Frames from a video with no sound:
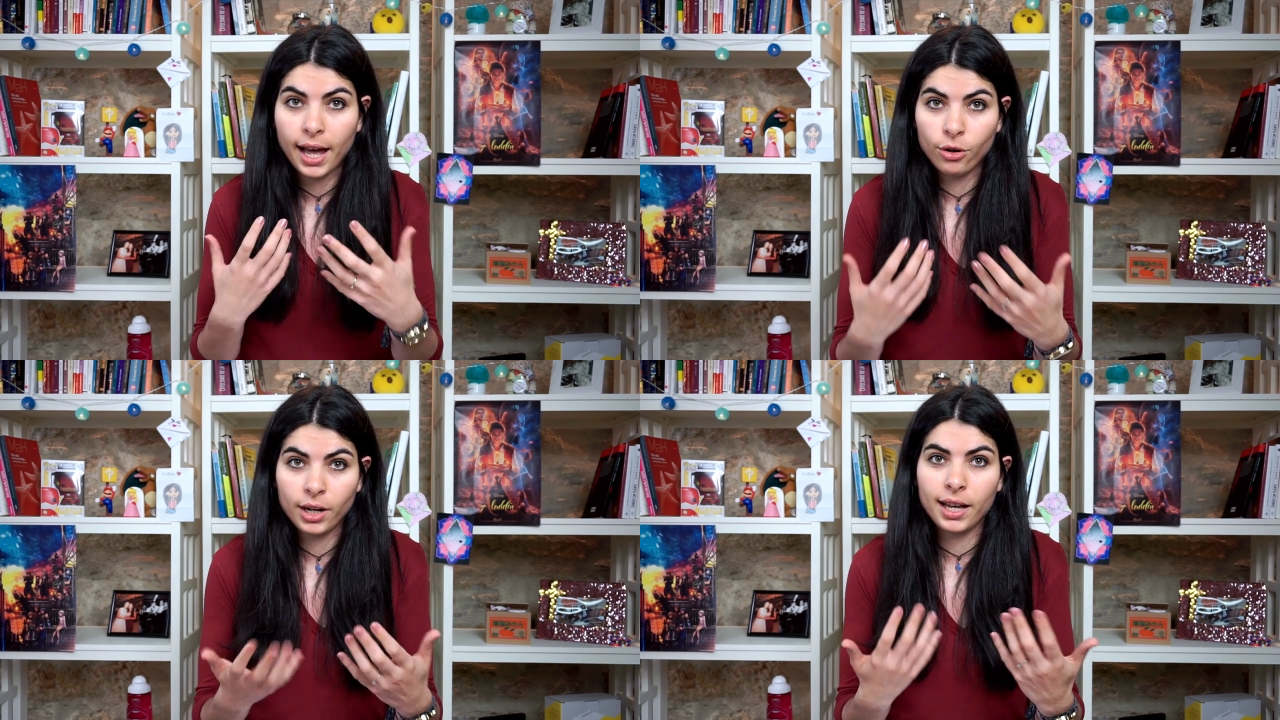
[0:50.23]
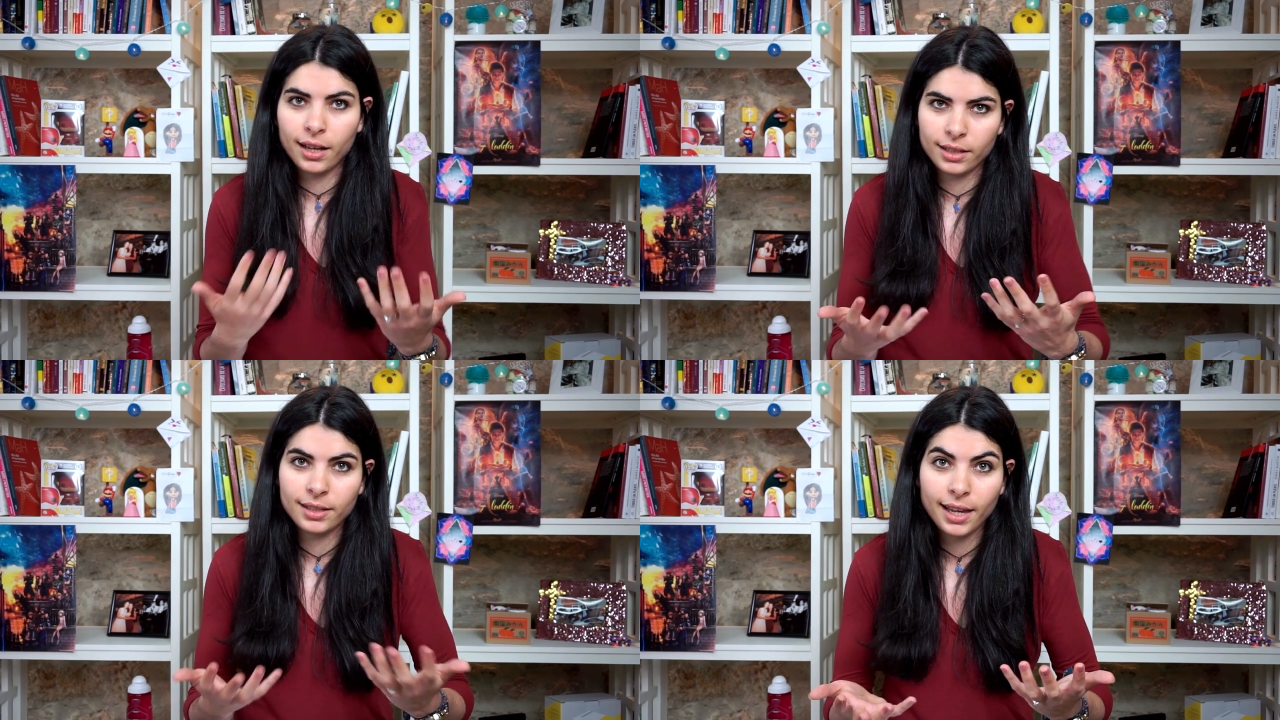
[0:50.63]

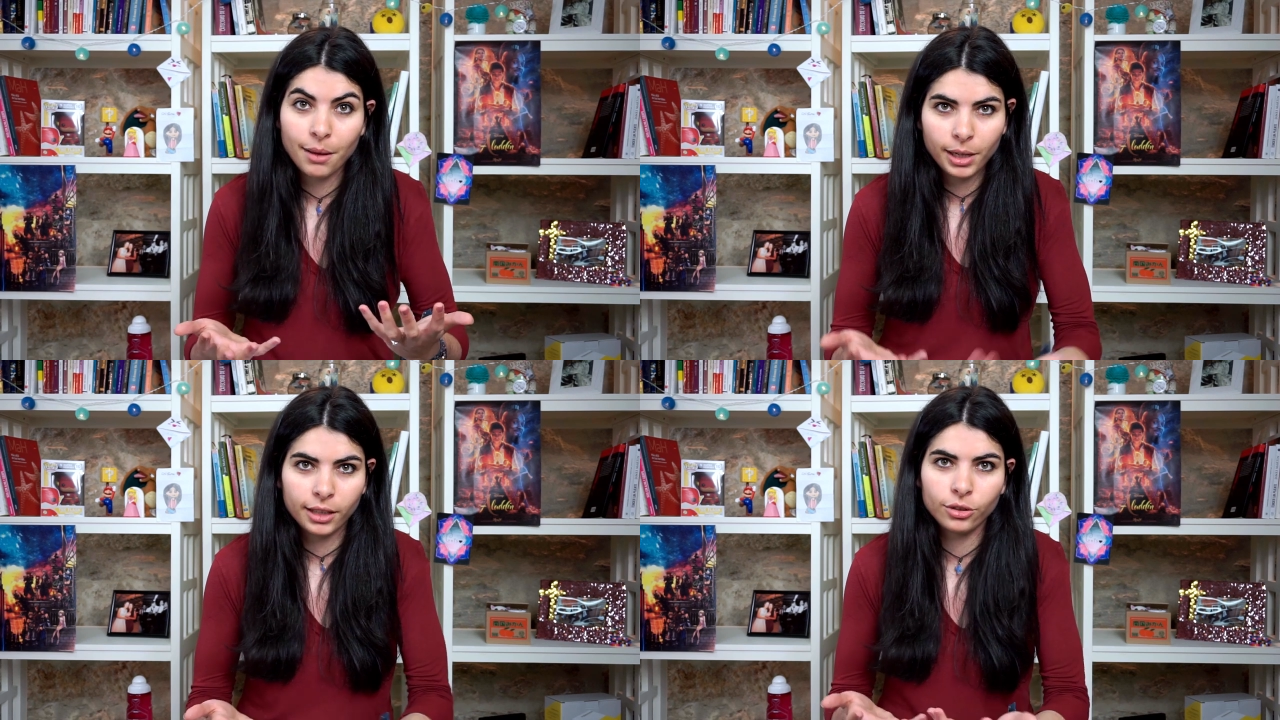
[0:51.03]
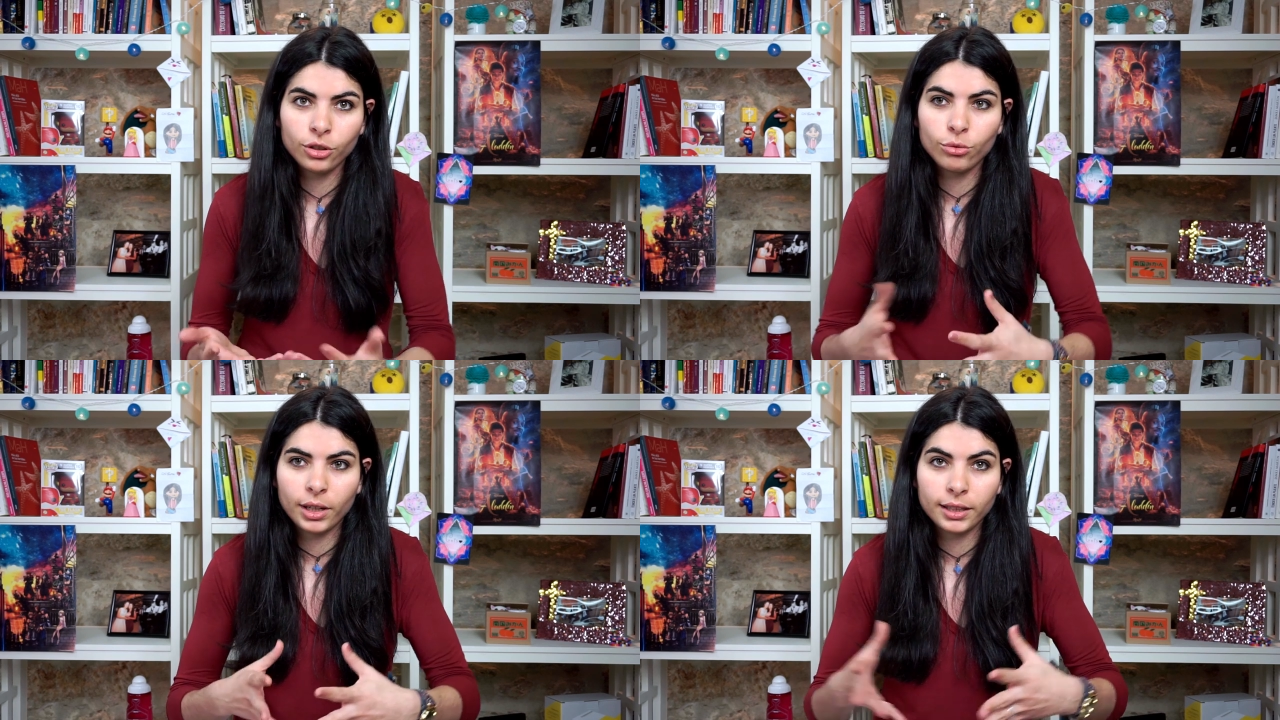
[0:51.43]
ahora así
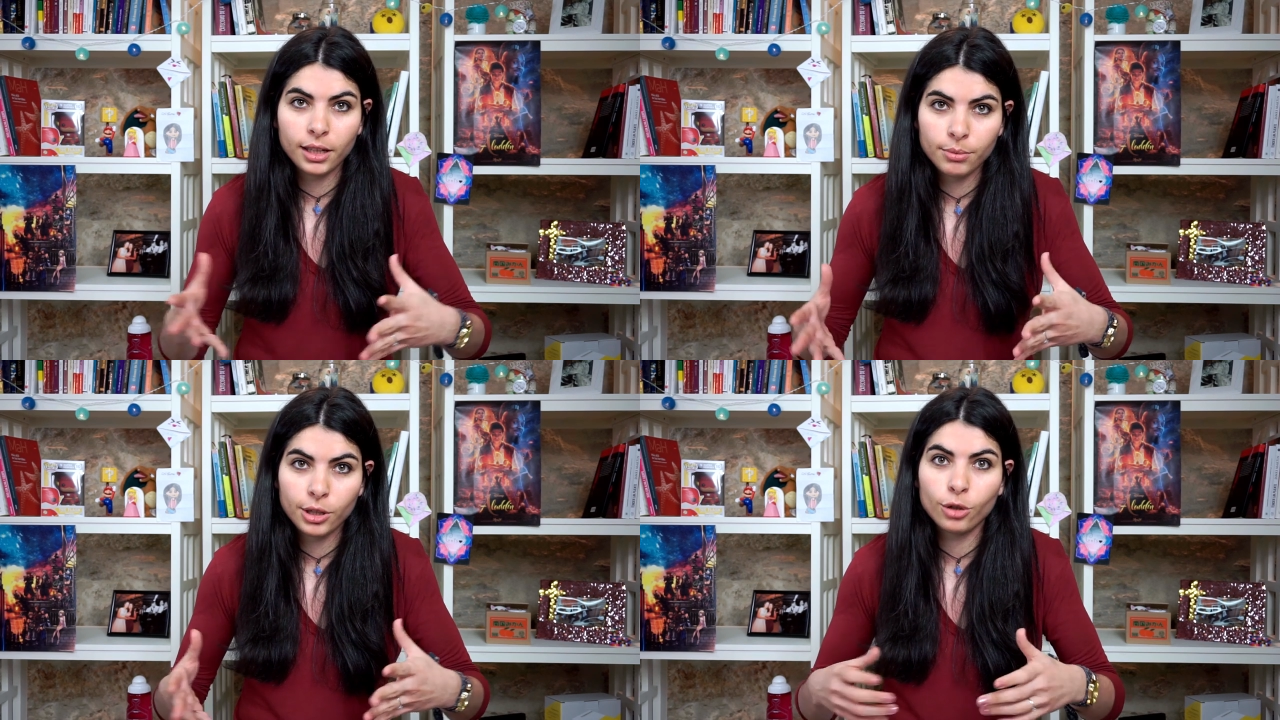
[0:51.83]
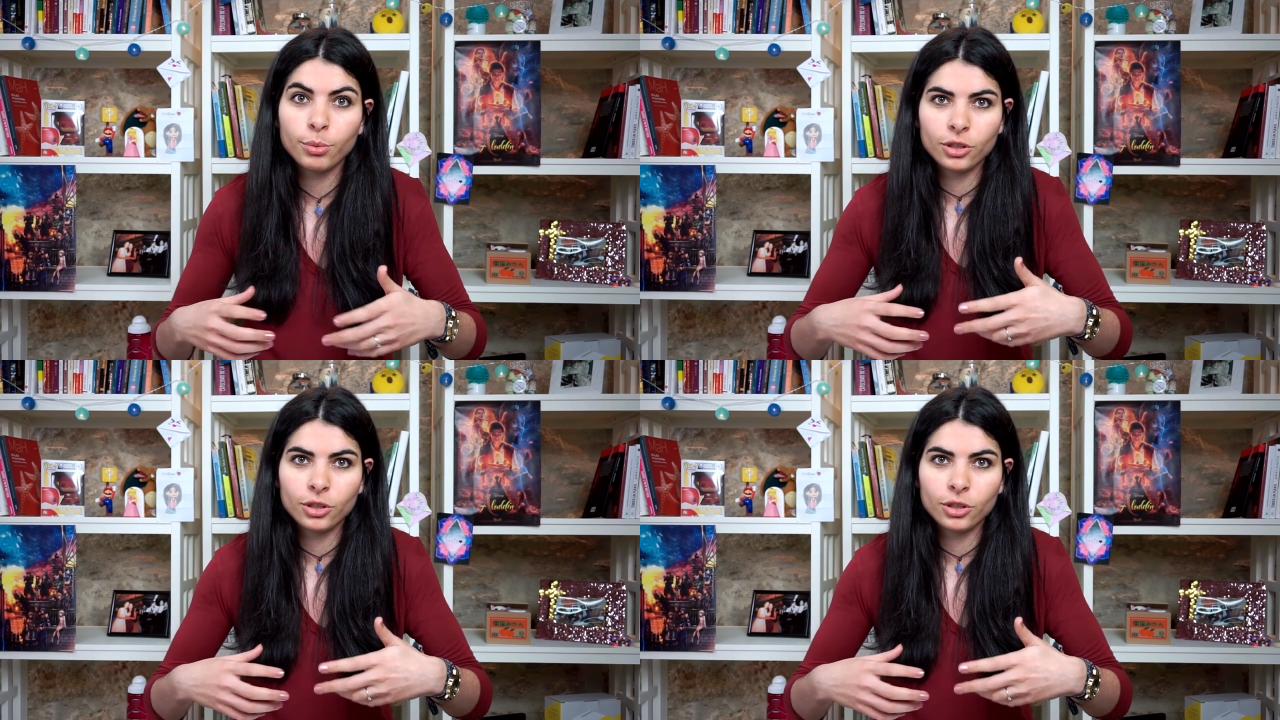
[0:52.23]
hablando durante el vídeo,